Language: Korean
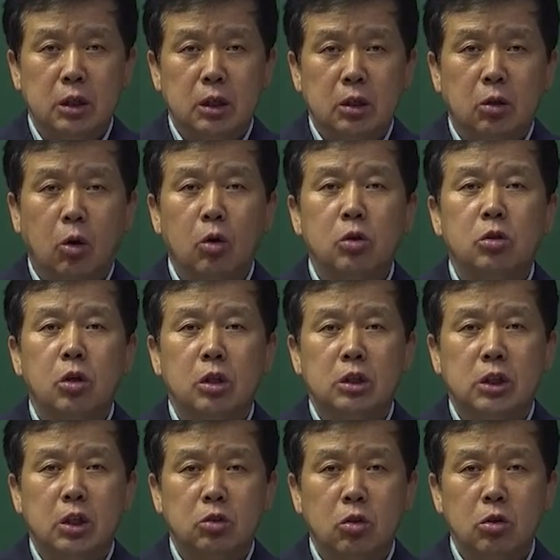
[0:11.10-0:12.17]

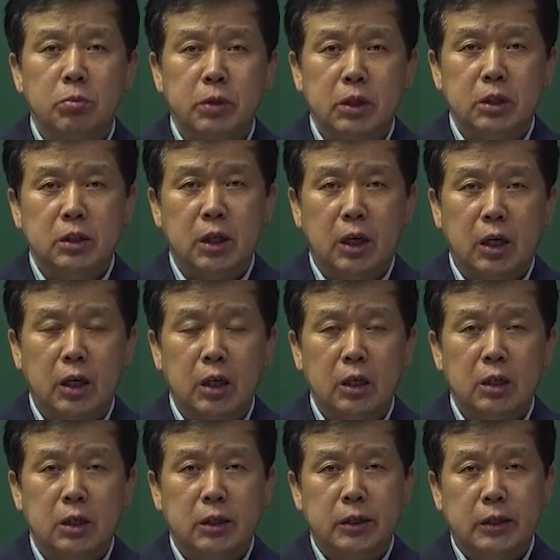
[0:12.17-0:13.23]
건설기계 설비기사
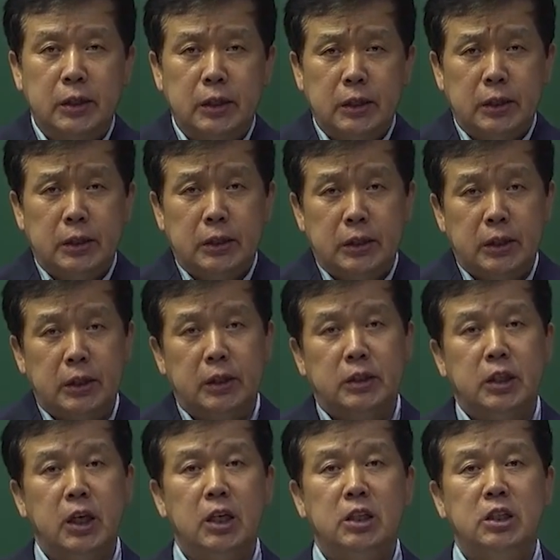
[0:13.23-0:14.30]
어,
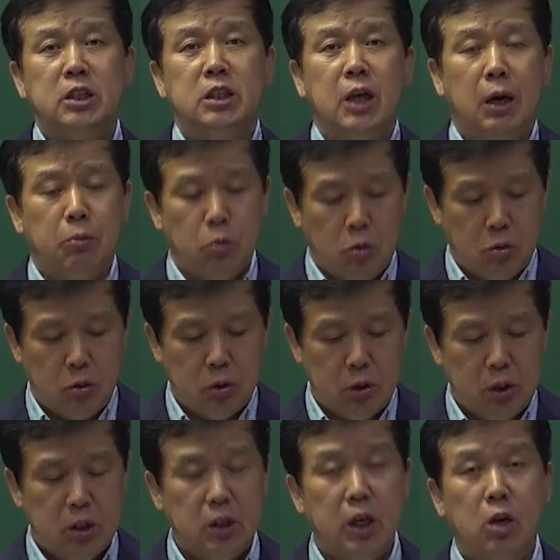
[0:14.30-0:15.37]
제2과목
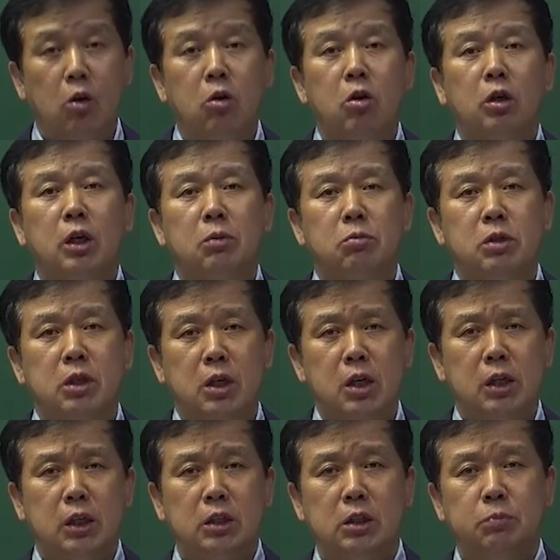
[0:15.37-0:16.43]
기계연력학
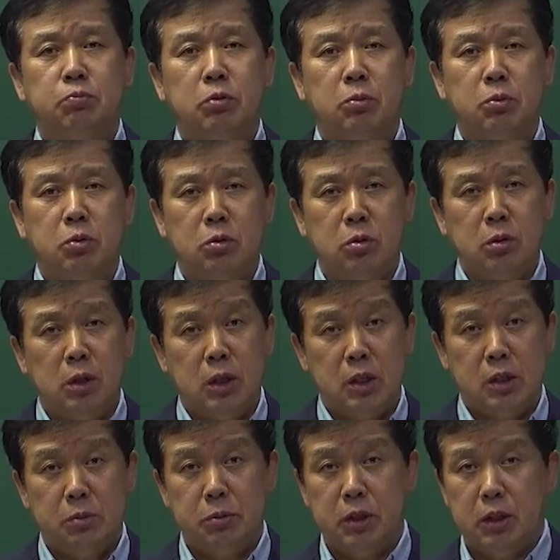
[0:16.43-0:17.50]
문제를 같이 풀어보도록
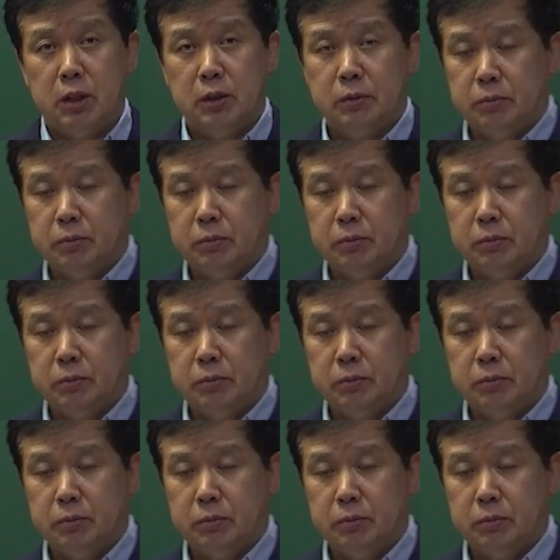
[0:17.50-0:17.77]
하겠습니다.